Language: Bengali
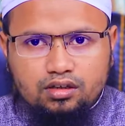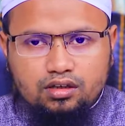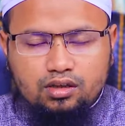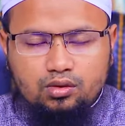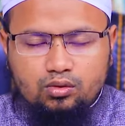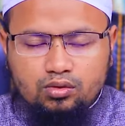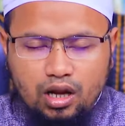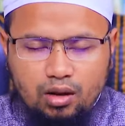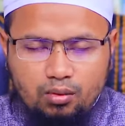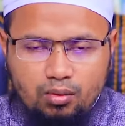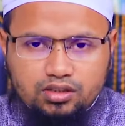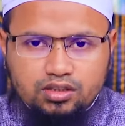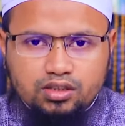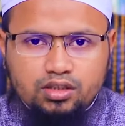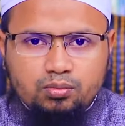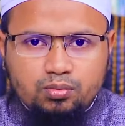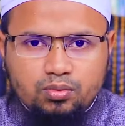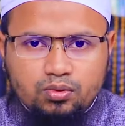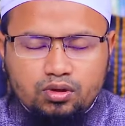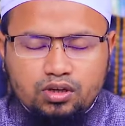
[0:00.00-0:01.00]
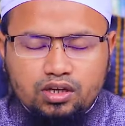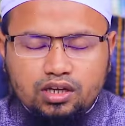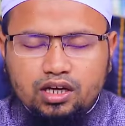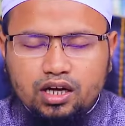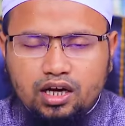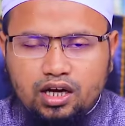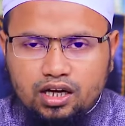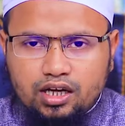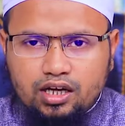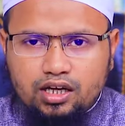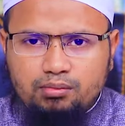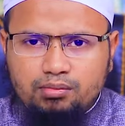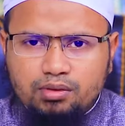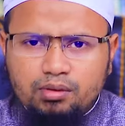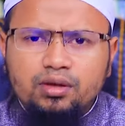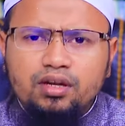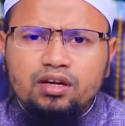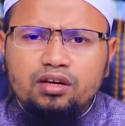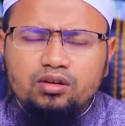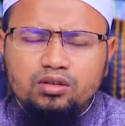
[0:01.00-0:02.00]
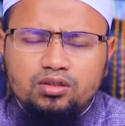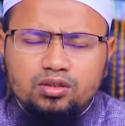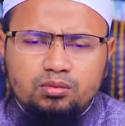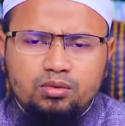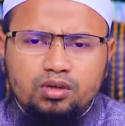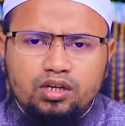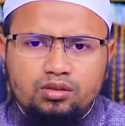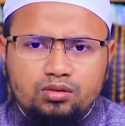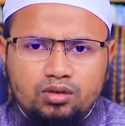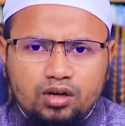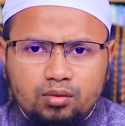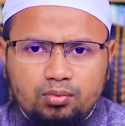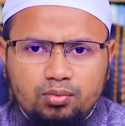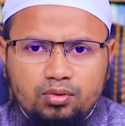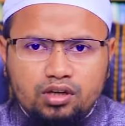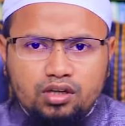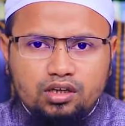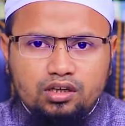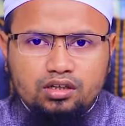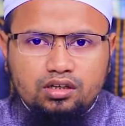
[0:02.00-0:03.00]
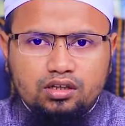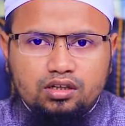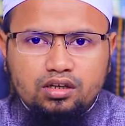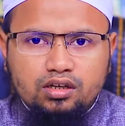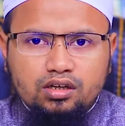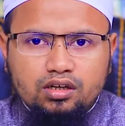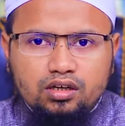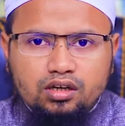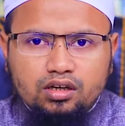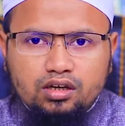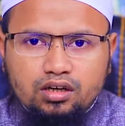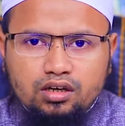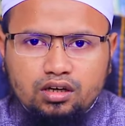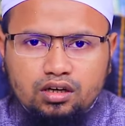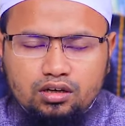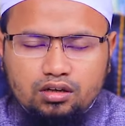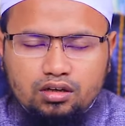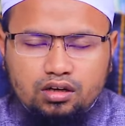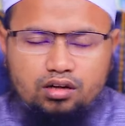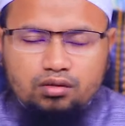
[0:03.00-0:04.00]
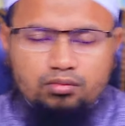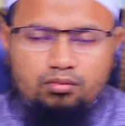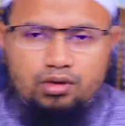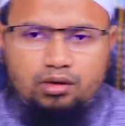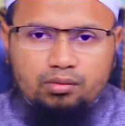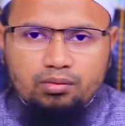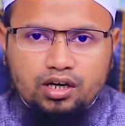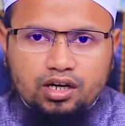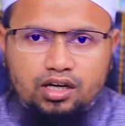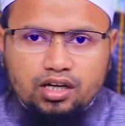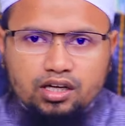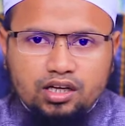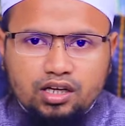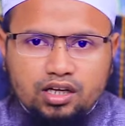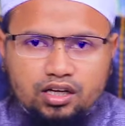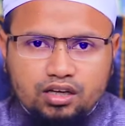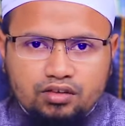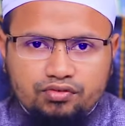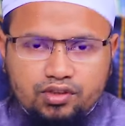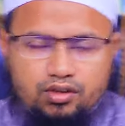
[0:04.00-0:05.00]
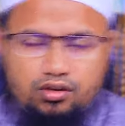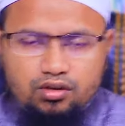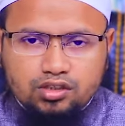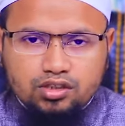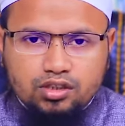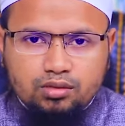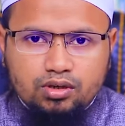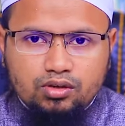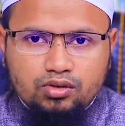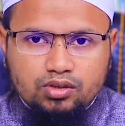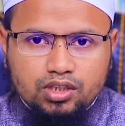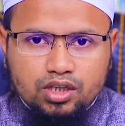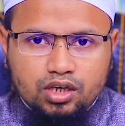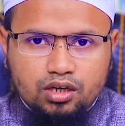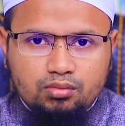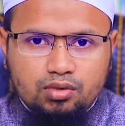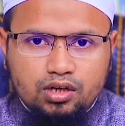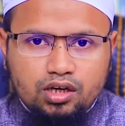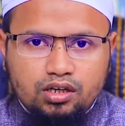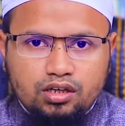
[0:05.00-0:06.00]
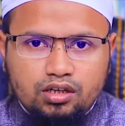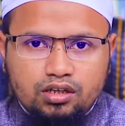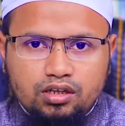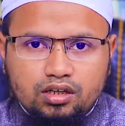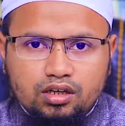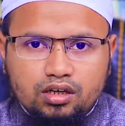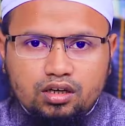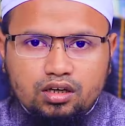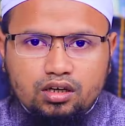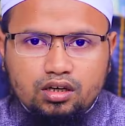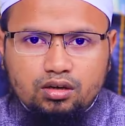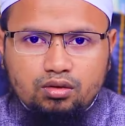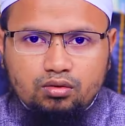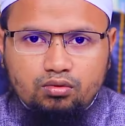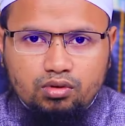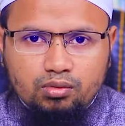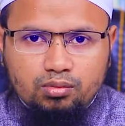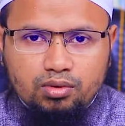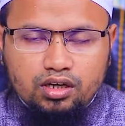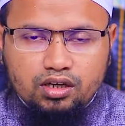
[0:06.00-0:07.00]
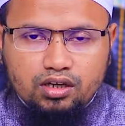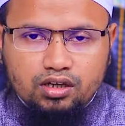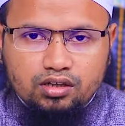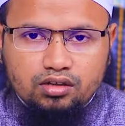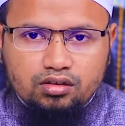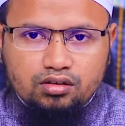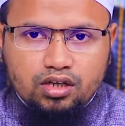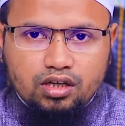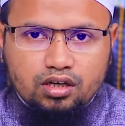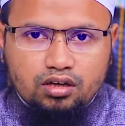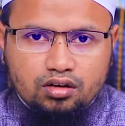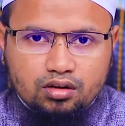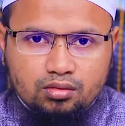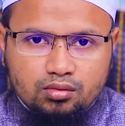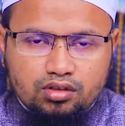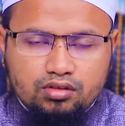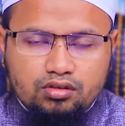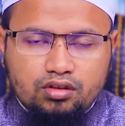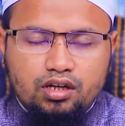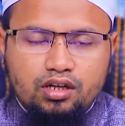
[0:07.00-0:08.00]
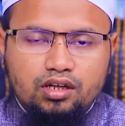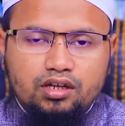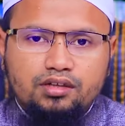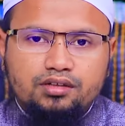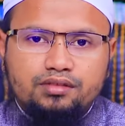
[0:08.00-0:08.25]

কেউ নামাজের পরে আগে বিভিন্ন সময়ে দোয়া পড়েন আল্লাহ বারিকলা নাফি রজাবা ও শাহবান ওবাল্লিগনা রমাদন